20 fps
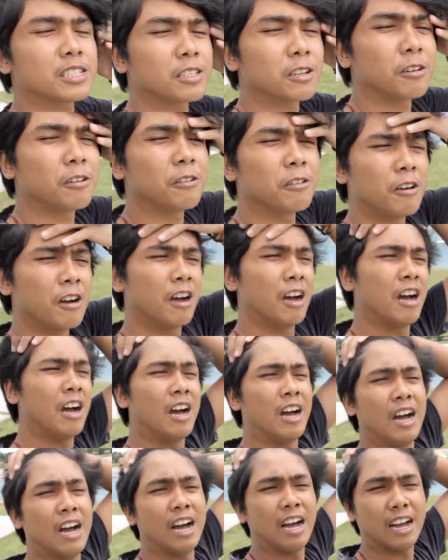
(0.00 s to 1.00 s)
So,
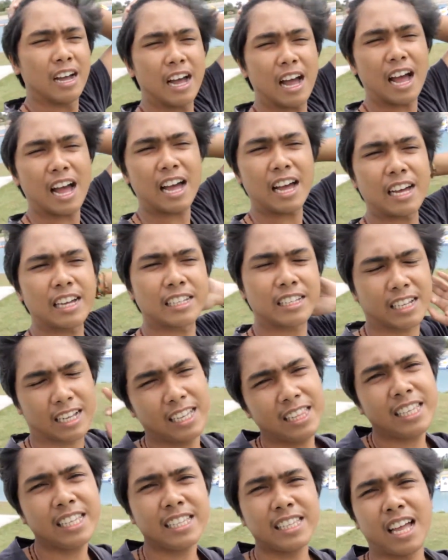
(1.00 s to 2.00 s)
uh,
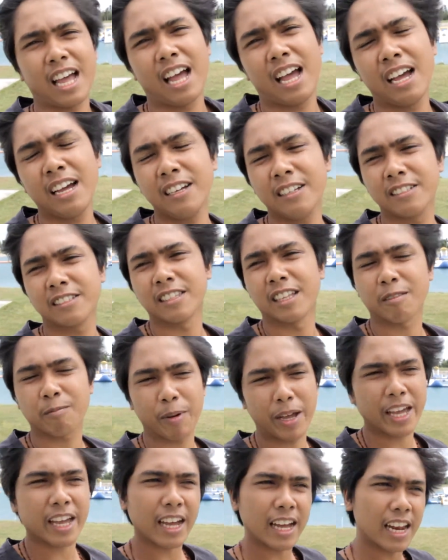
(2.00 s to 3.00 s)
kanina,
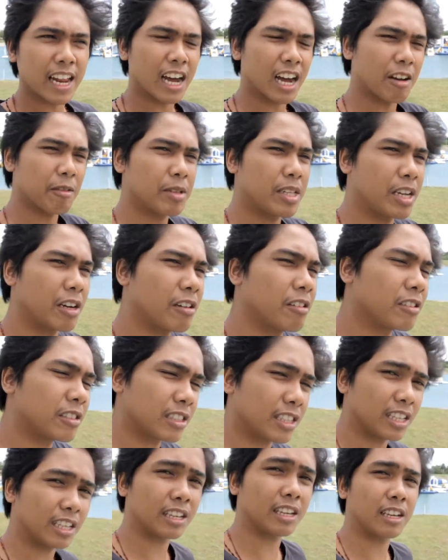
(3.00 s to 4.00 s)
pahinga lang kami ng
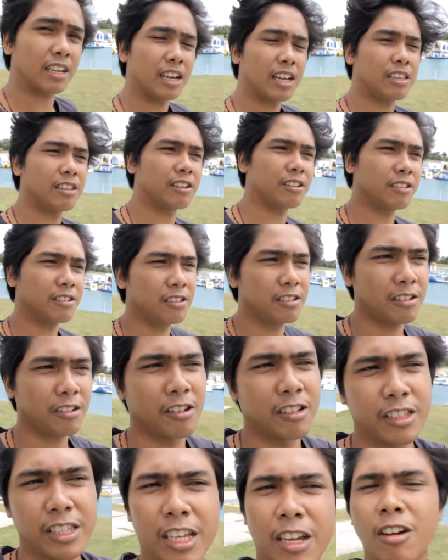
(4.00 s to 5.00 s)
konting,
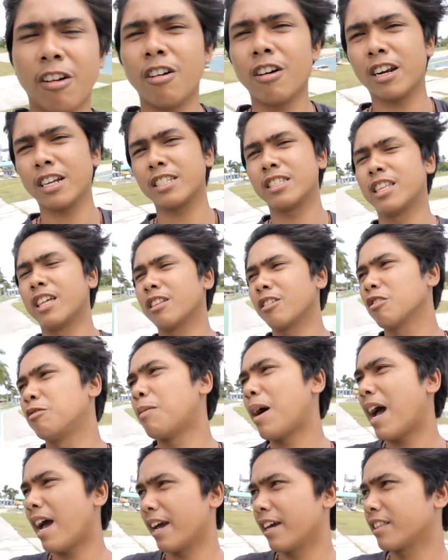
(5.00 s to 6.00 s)
konting oras, then
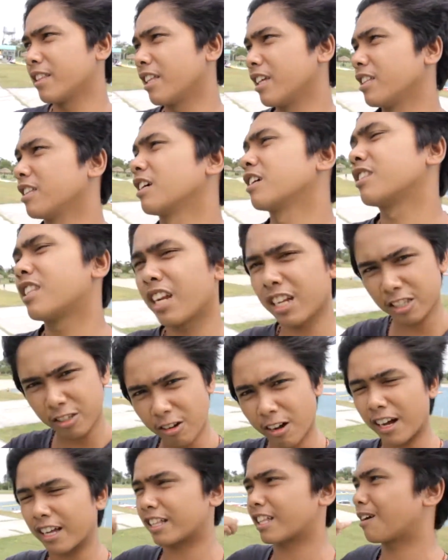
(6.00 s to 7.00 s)
kumain. Then,
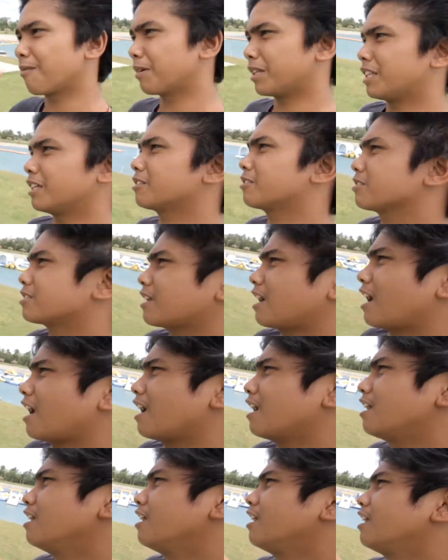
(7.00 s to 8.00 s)
nagdiretso agad kami dito
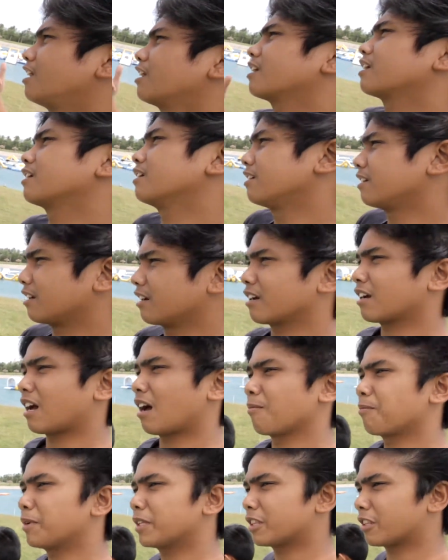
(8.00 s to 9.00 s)
sa
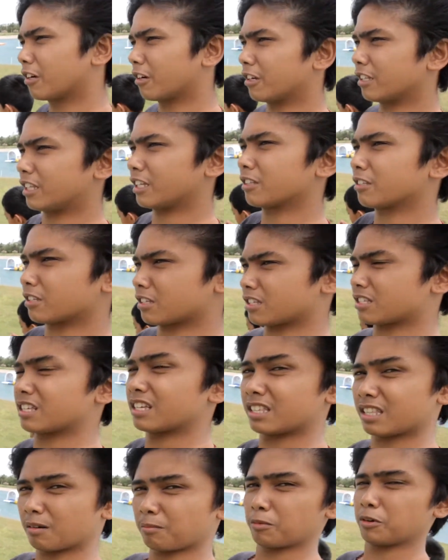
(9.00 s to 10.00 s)
Capitol, dito sa
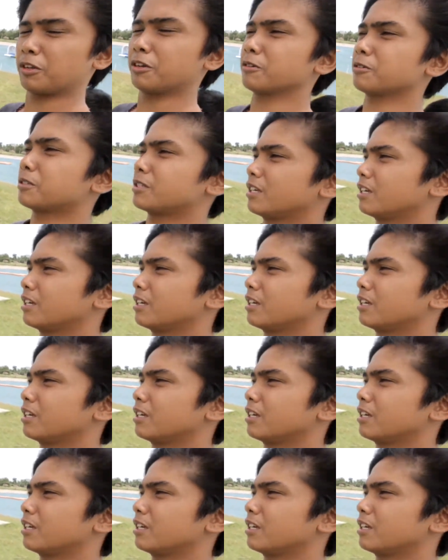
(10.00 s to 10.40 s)
CWC.